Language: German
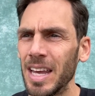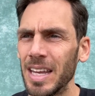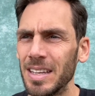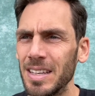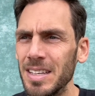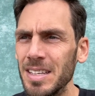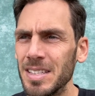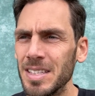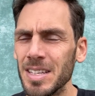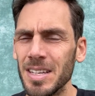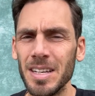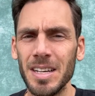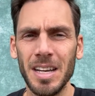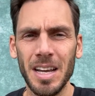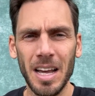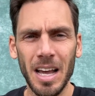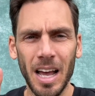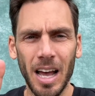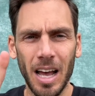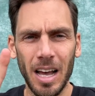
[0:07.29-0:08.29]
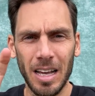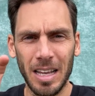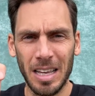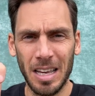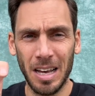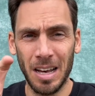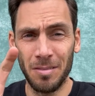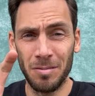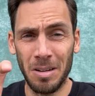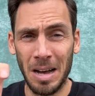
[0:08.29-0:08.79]
Diese
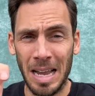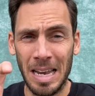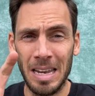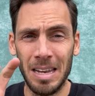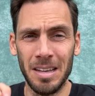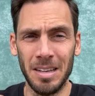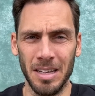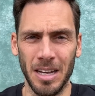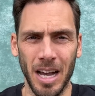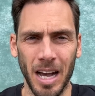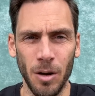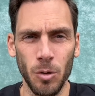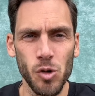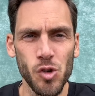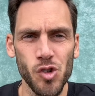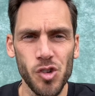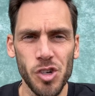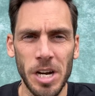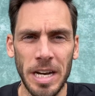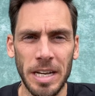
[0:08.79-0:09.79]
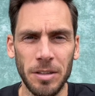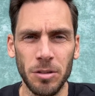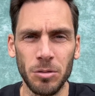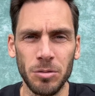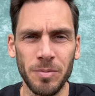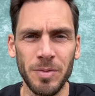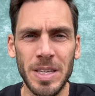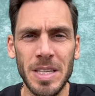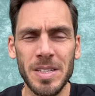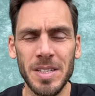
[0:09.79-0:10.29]
Krawalle,
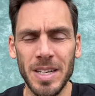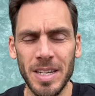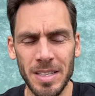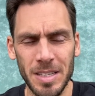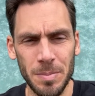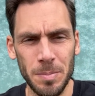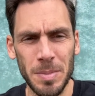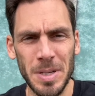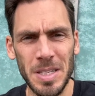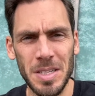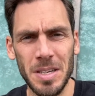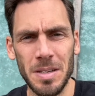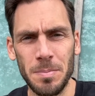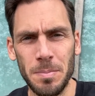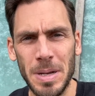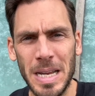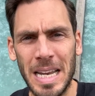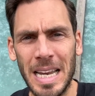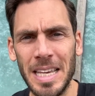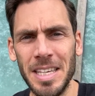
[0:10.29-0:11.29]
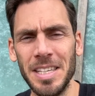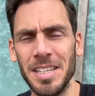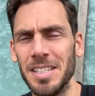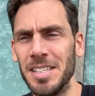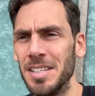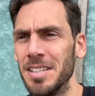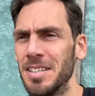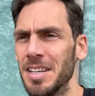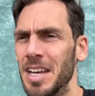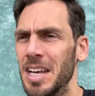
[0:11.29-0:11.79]
Ausschreitungen, wie es jetzt ein bisschen
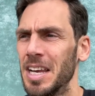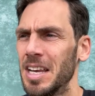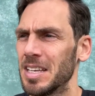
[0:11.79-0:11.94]
belächelnd,